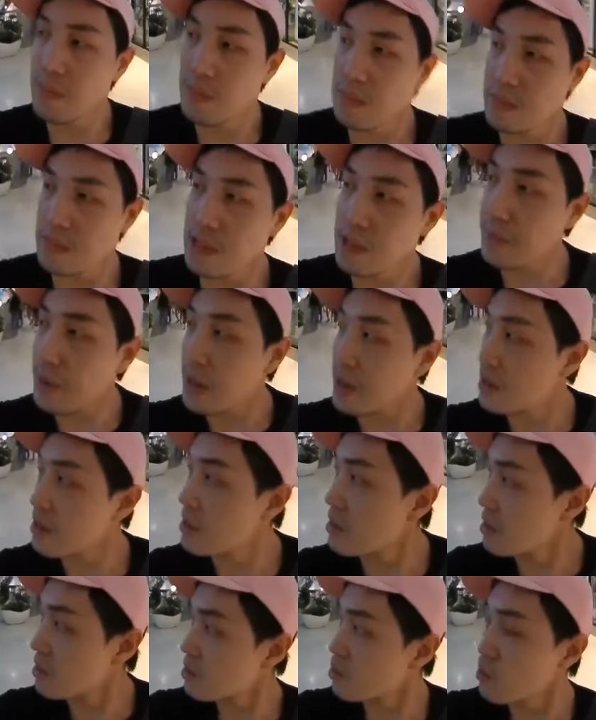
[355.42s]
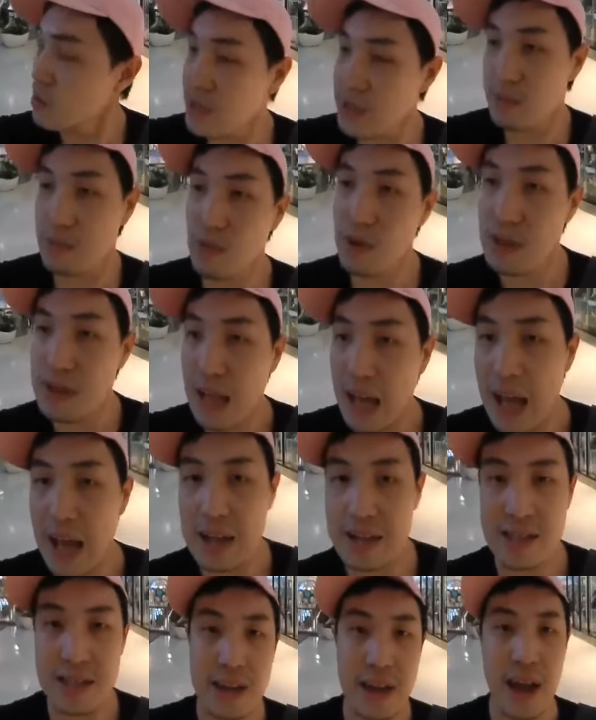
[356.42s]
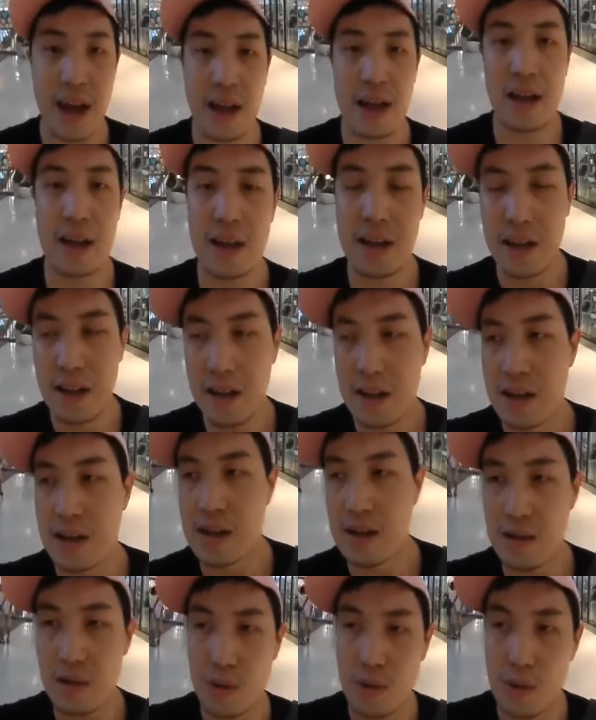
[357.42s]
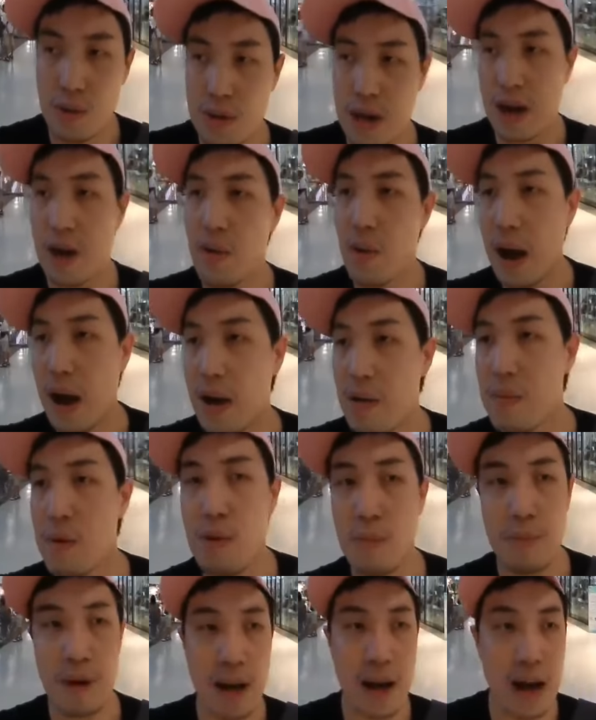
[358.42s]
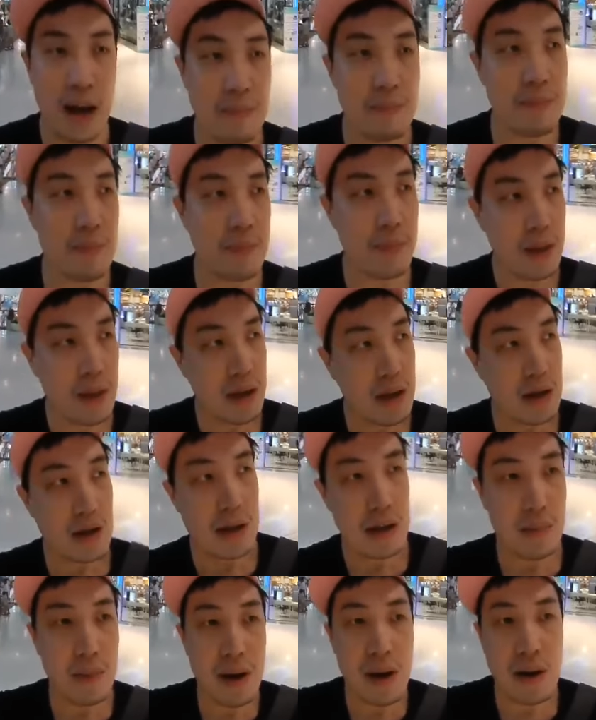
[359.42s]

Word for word: ที่เป็นตู้คีบตุ๊กตาสินะอยู่ทางขวาของผมนะครับเดี๋ยวมาลอง